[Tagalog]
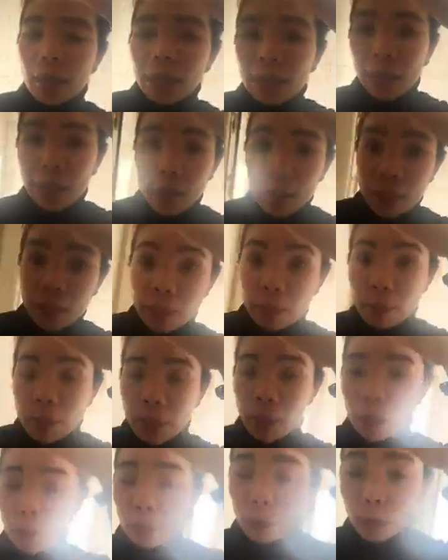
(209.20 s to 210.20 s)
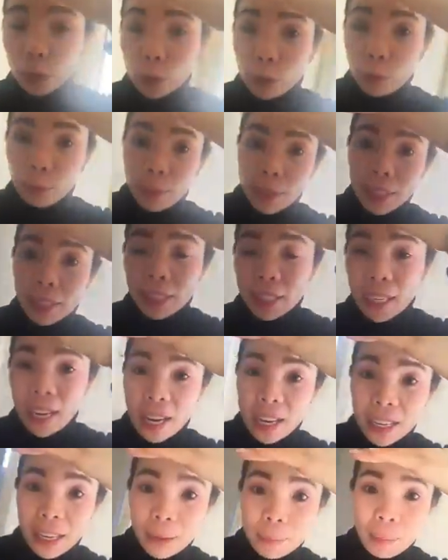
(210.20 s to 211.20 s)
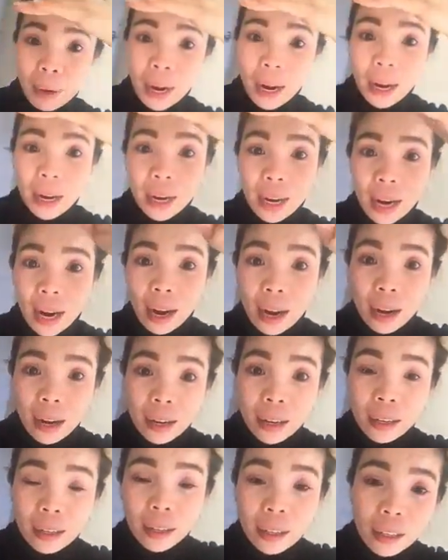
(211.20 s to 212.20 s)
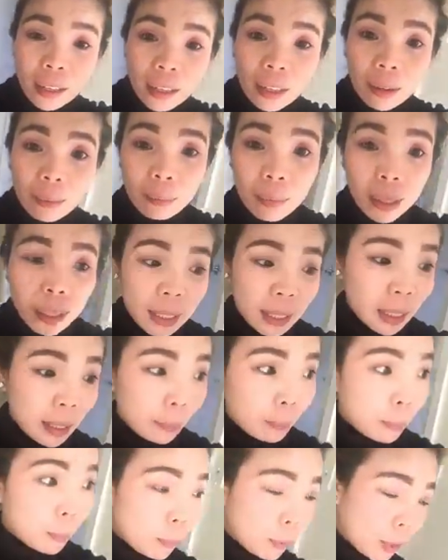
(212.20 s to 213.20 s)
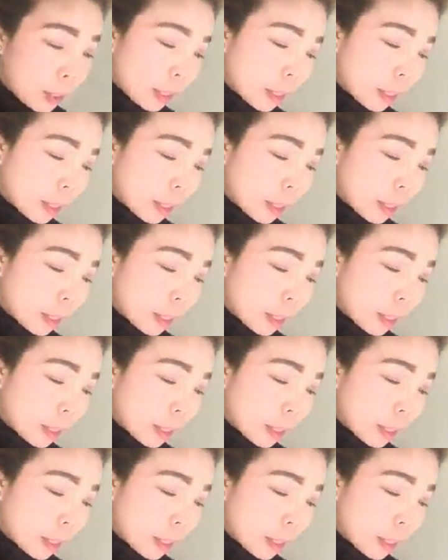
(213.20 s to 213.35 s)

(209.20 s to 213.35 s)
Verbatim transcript: Kaya sa mga gustong maging nanay maaga, mag-isip muna